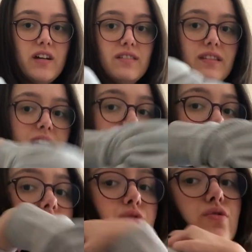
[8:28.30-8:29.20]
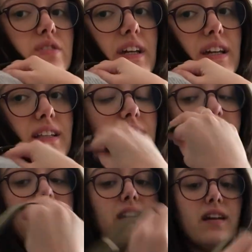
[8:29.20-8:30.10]
çantayı şu
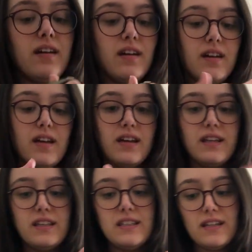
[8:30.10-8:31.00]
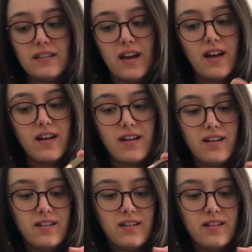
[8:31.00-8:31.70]
şekilde ya da